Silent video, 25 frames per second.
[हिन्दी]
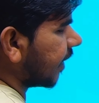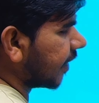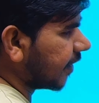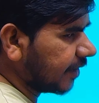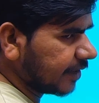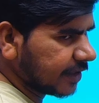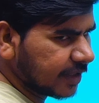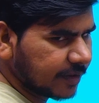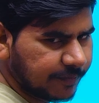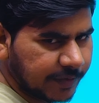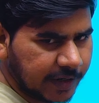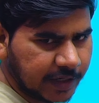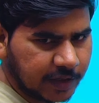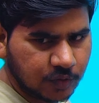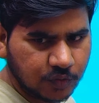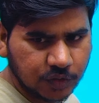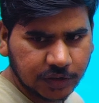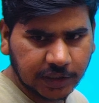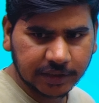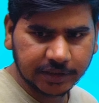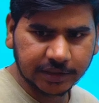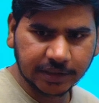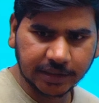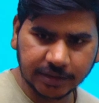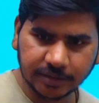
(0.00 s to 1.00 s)
टेक्निकल पार्ट हो
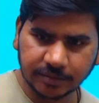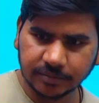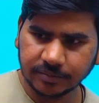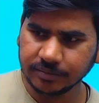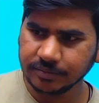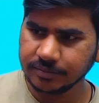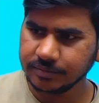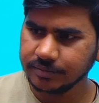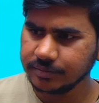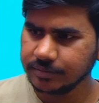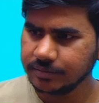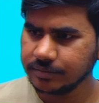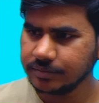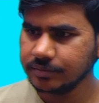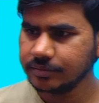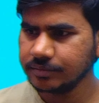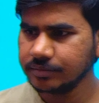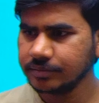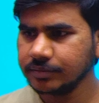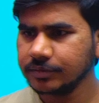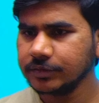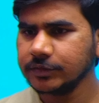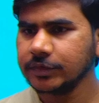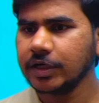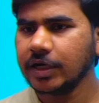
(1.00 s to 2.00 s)
जाता है
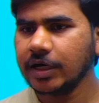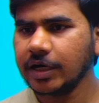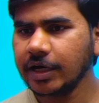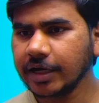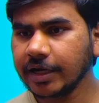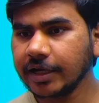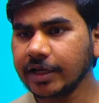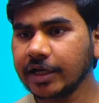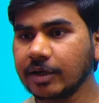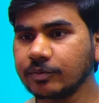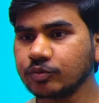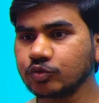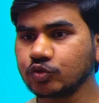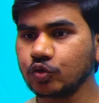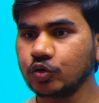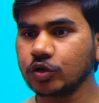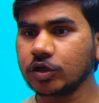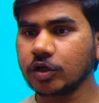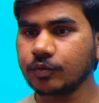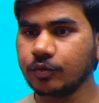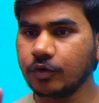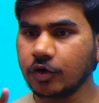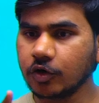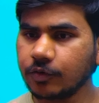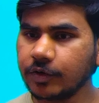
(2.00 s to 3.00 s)
अगर आप शोल्डर
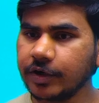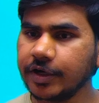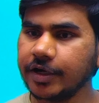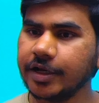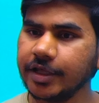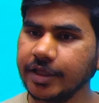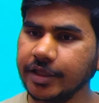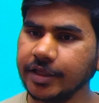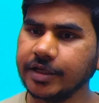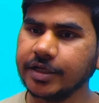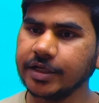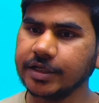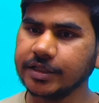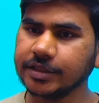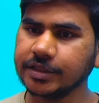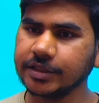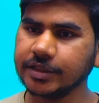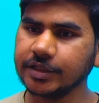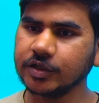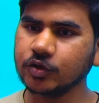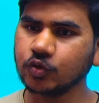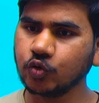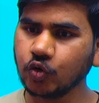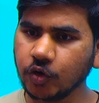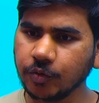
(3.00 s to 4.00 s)
फॉरवर्ड नहीं करते
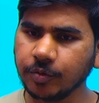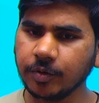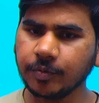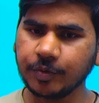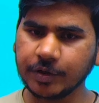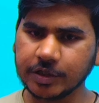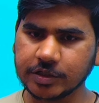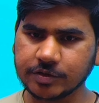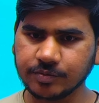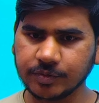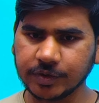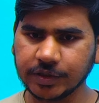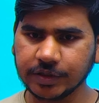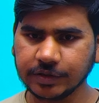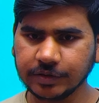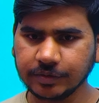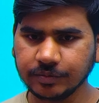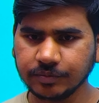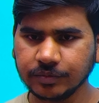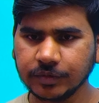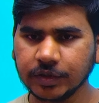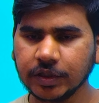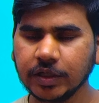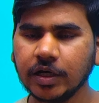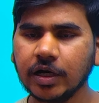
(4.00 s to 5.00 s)
हैं कोई भी पीस में
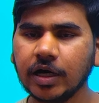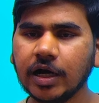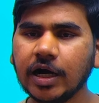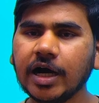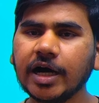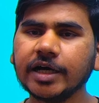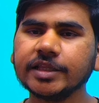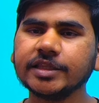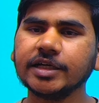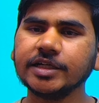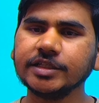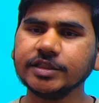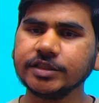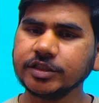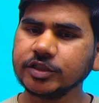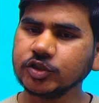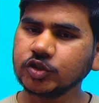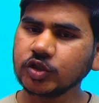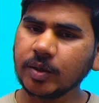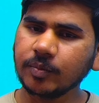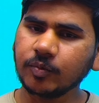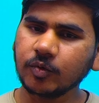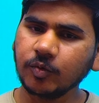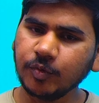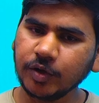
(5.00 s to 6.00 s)
आधा इंची तो
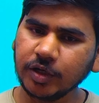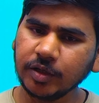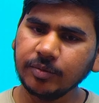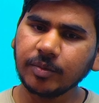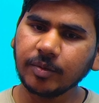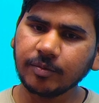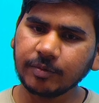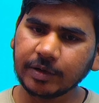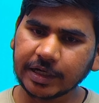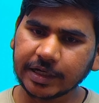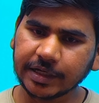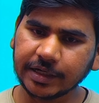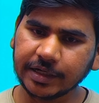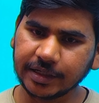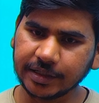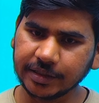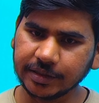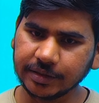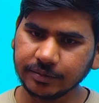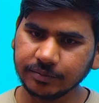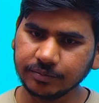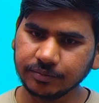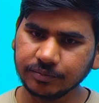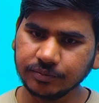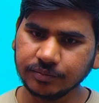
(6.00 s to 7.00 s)
आपको मिनिमम रखना है
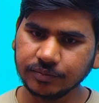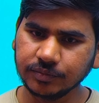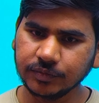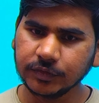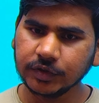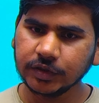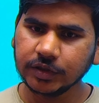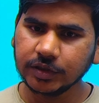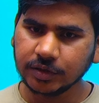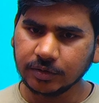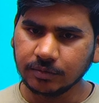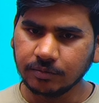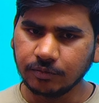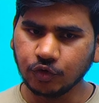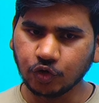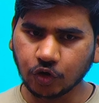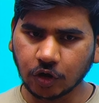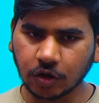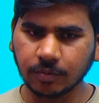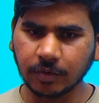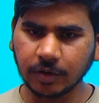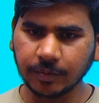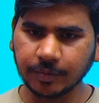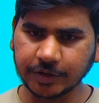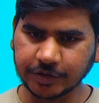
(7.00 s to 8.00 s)

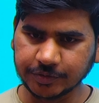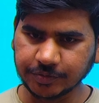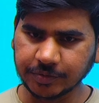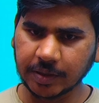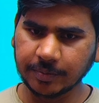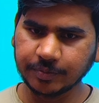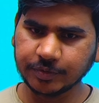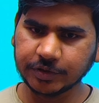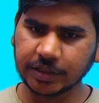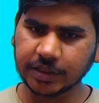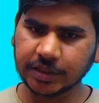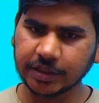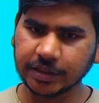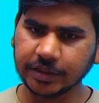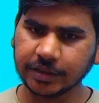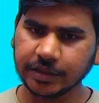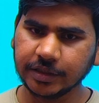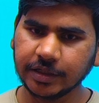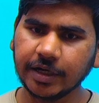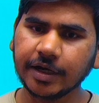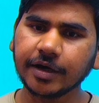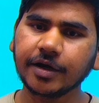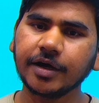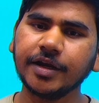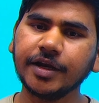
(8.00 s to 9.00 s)
नॉर्मल पीस में आप चल रहे हैं
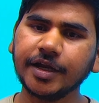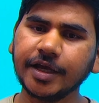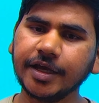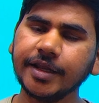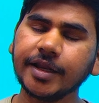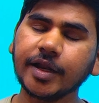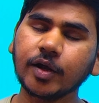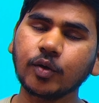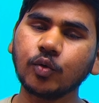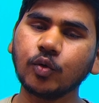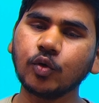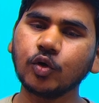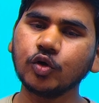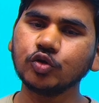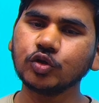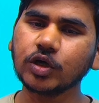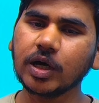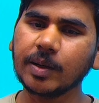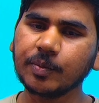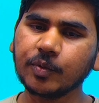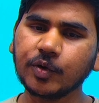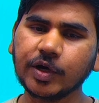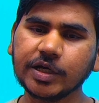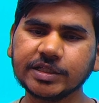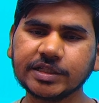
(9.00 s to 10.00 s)
अगर नहीं रखोगे तो
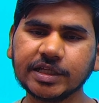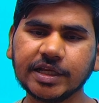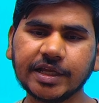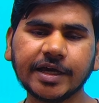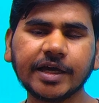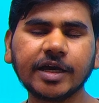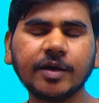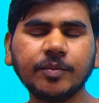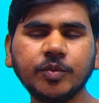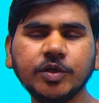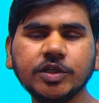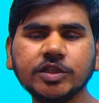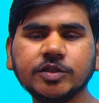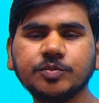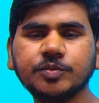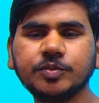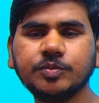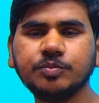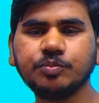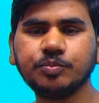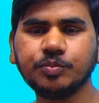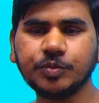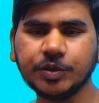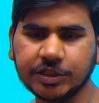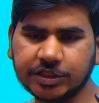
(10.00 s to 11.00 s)
आपको ऐसे लगेगा पीस
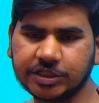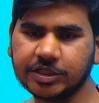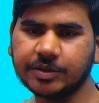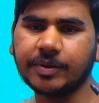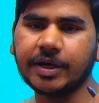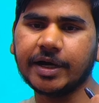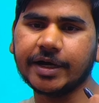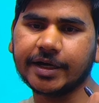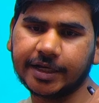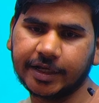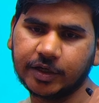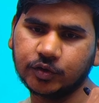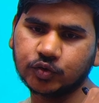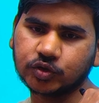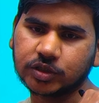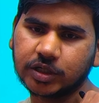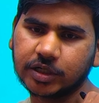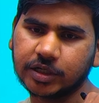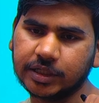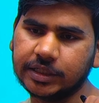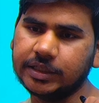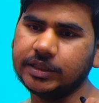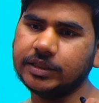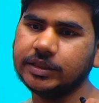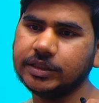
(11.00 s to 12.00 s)
पीछे भाग रहा है उसका
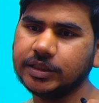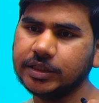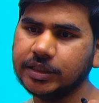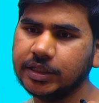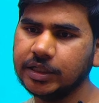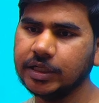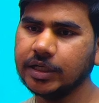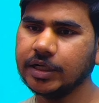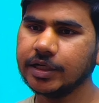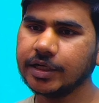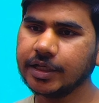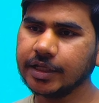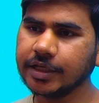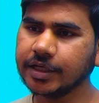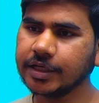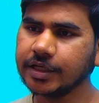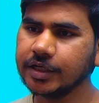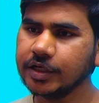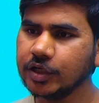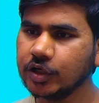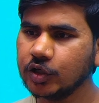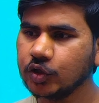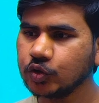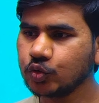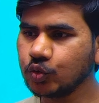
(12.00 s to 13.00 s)
गला ठीक है
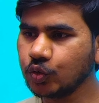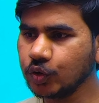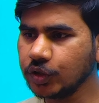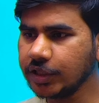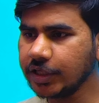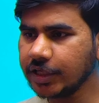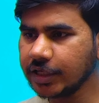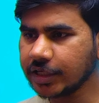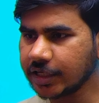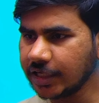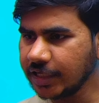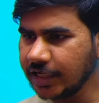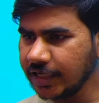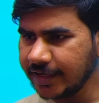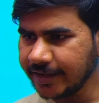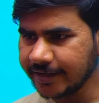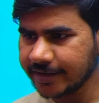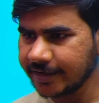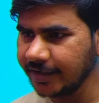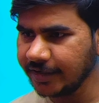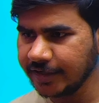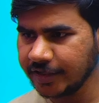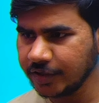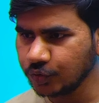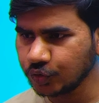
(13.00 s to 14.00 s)
तो ये कहीं
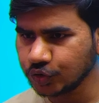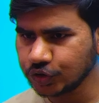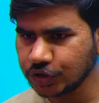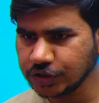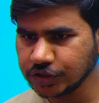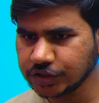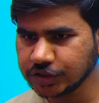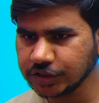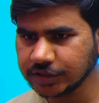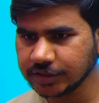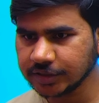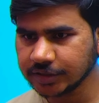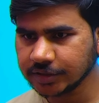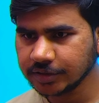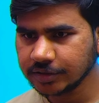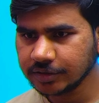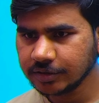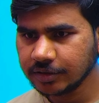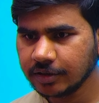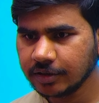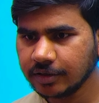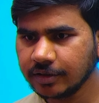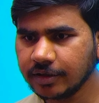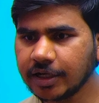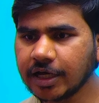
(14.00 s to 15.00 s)
लिखी नहीं होती चीज़ें
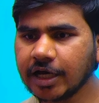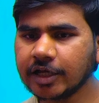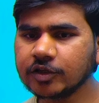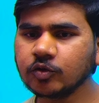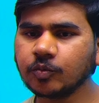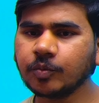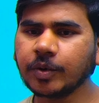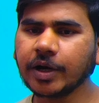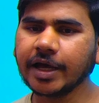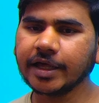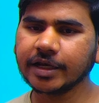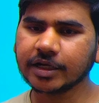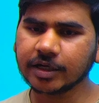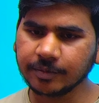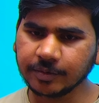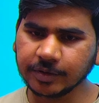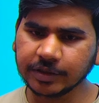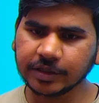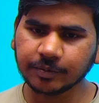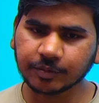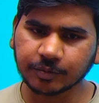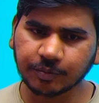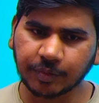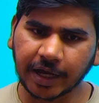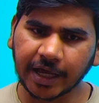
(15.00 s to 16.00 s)
ना तो बायर कभी
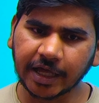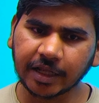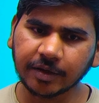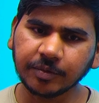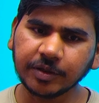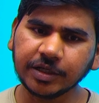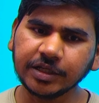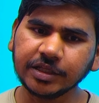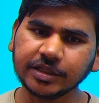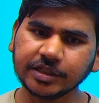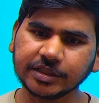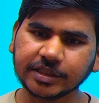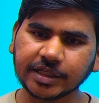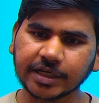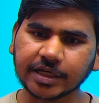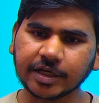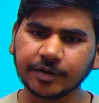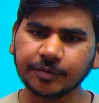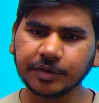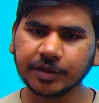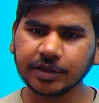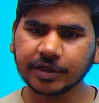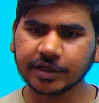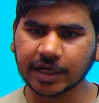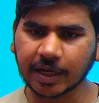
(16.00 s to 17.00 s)
बायर भी नहीं देता है
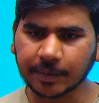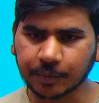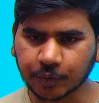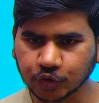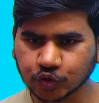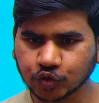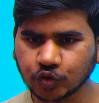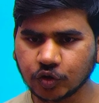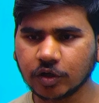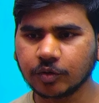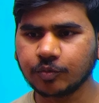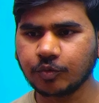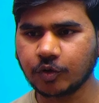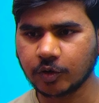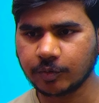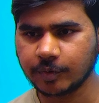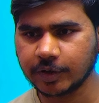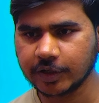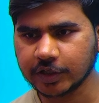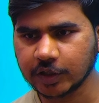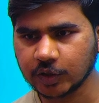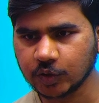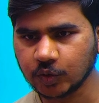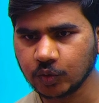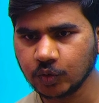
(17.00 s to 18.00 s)
कभी कि आपको शोल्डर
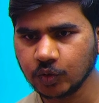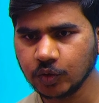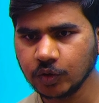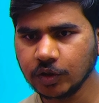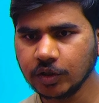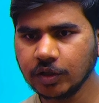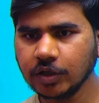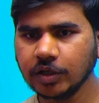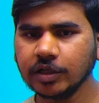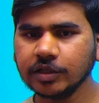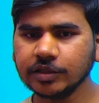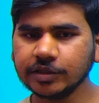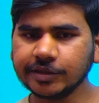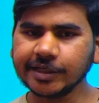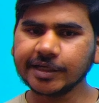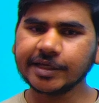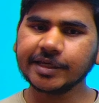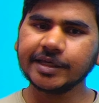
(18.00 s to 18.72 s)
फॉरवर्ड करो दिख